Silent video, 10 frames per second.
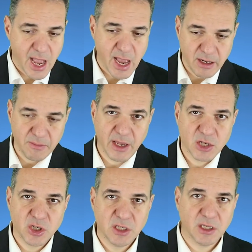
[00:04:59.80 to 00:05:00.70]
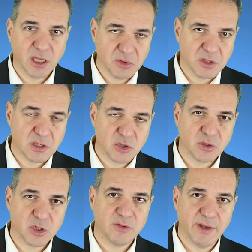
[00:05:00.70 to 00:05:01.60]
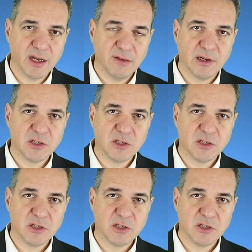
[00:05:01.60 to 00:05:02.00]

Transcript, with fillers: eine mehrschichtige, und das ist dann schon eine schwere, weil